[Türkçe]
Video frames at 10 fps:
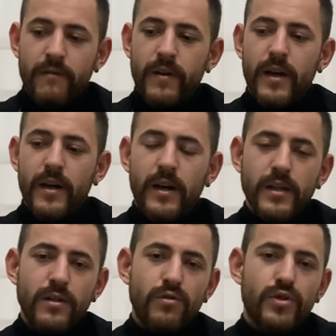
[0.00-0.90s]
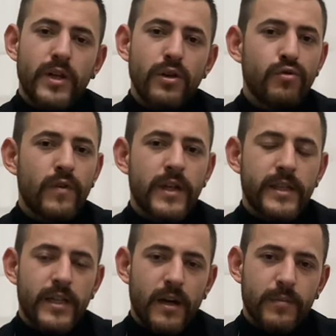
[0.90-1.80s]
ve halının üzerine
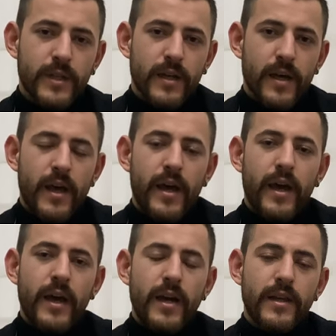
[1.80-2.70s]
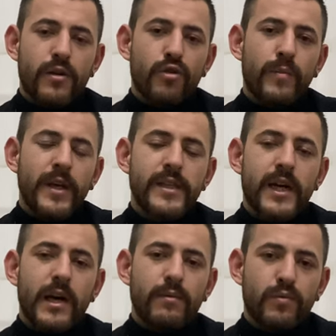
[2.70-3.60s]
tuvaletini yaptı. Eğer ki köpek
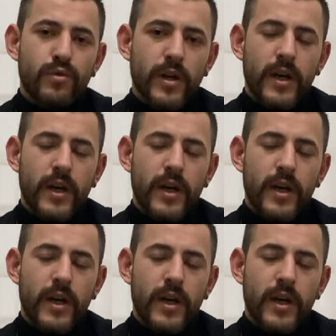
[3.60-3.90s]
sahibi burada